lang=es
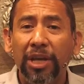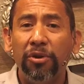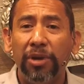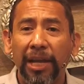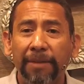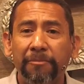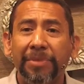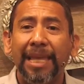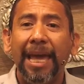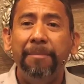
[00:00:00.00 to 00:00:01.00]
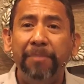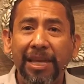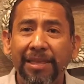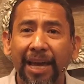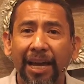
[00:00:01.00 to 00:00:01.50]
de Coré
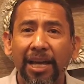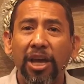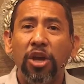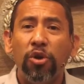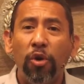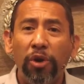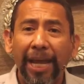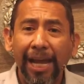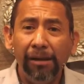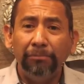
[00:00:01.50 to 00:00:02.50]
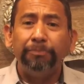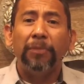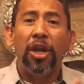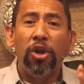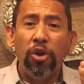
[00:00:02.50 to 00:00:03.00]
envidia. Coré
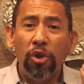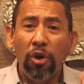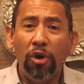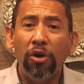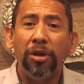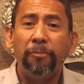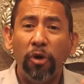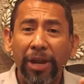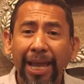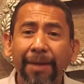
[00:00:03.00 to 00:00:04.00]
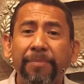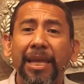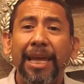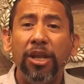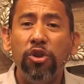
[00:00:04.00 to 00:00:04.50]
no, Coré
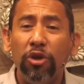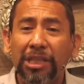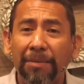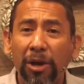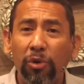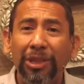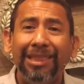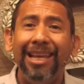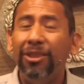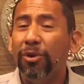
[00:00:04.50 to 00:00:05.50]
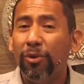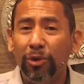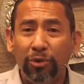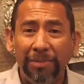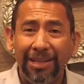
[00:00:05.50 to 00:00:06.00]
eh, no estaba contento con
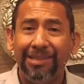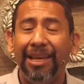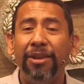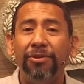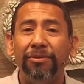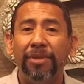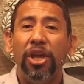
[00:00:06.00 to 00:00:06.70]
su ministerio.